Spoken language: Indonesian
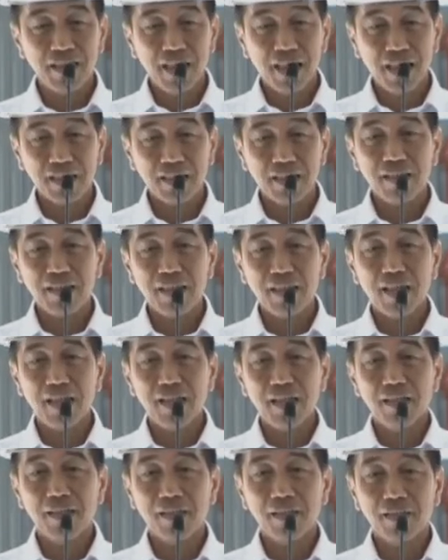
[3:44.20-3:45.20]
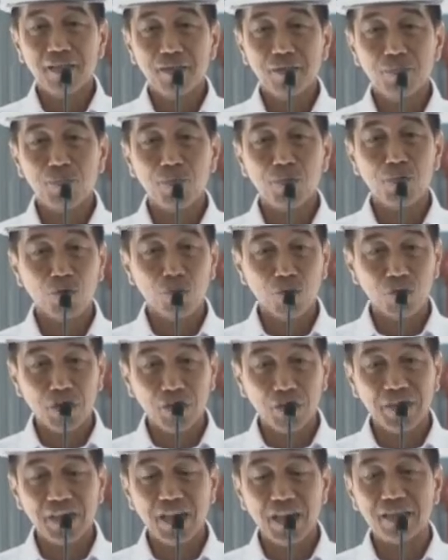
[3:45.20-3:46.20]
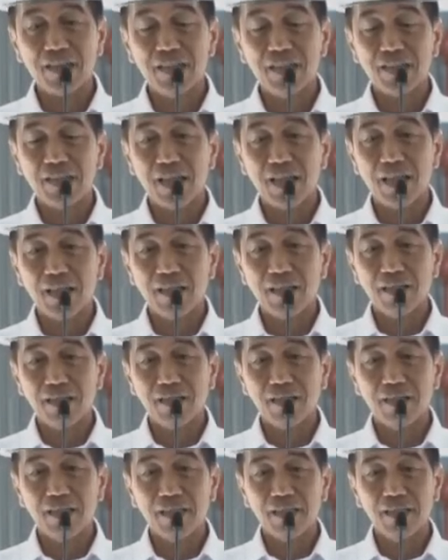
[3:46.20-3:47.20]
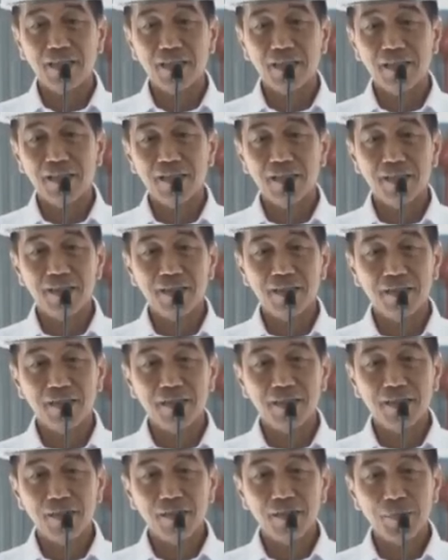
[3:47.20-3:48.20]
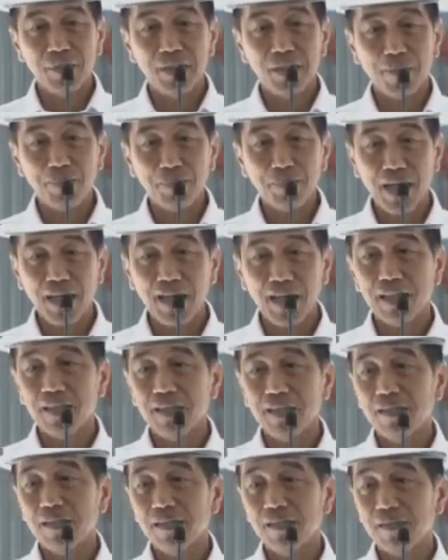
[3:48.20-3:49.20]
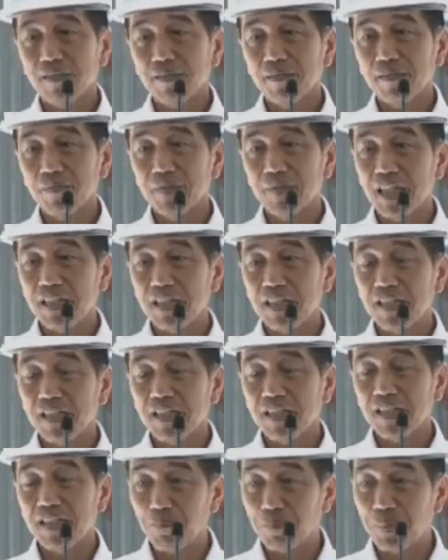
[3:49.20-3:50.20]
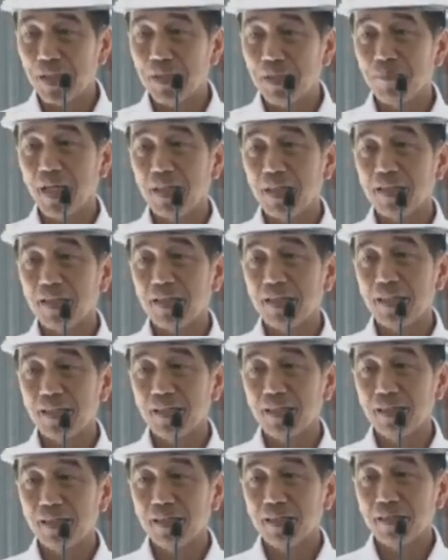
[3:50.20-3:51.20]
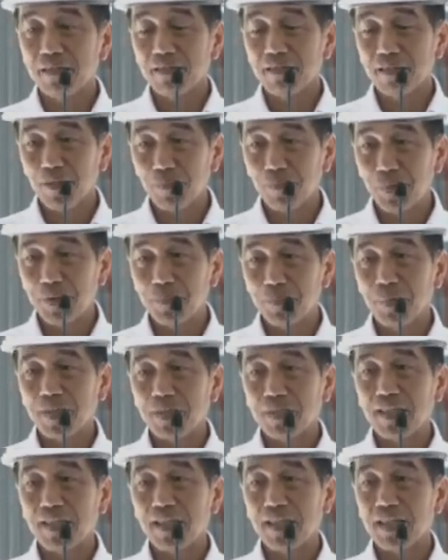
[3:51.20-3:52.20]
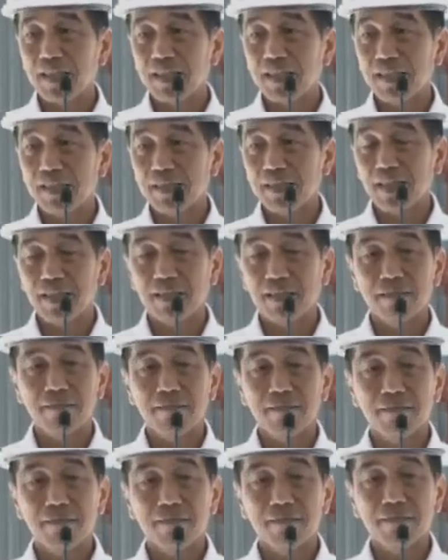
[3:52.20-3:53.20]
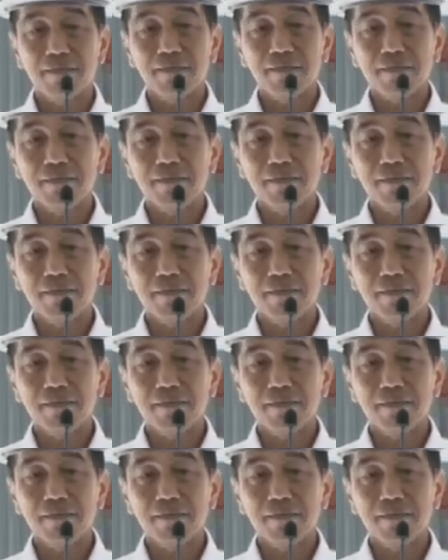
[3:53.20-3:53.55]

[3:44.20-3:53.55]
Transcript: kemandirian kita, produktivitas kita di bidang pangan menjadi lebih mandiri, lebih berdikari, dan